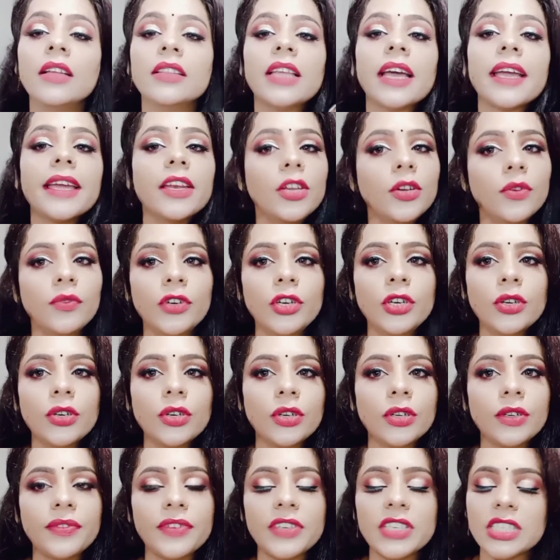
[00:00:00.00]
ताकि न्यू वीडियो की
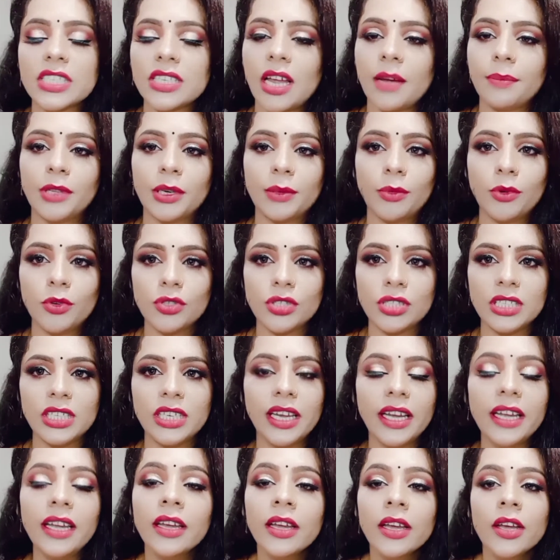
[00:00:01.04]
नोटिफिकेशन आप तक पहुंचती
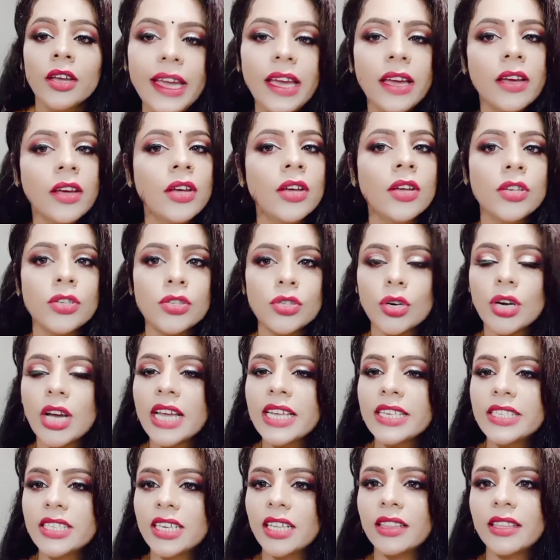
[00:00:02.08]
रहे सो
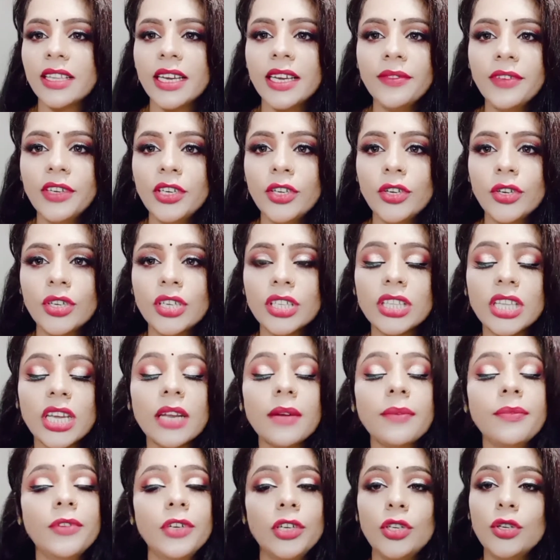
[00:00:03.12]
गाइस चलते हैं वीडियो की
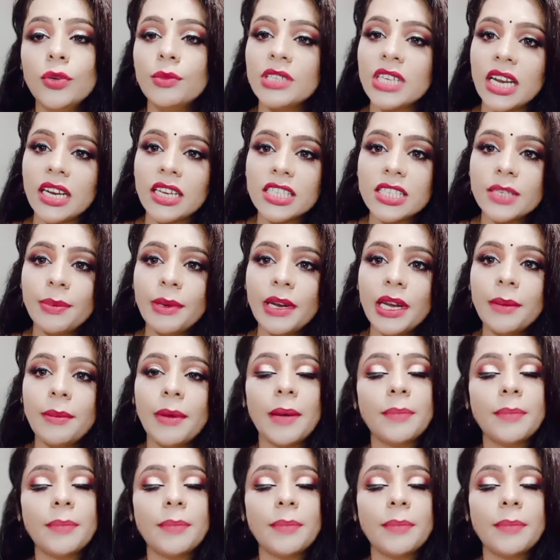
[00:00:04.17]
तरफ वीडियो में जाने से पहले